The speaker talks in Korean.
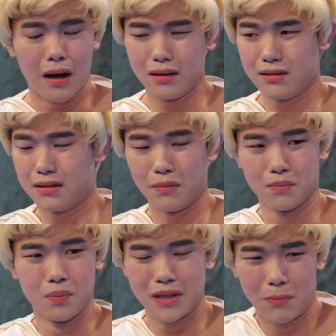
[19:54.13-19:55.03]
아니,
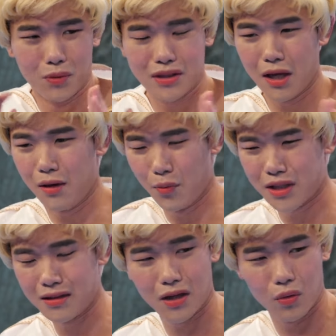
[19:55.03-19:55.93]
난, 난 못해,
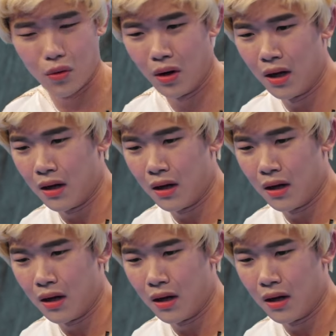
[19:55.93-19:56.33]
못한다고.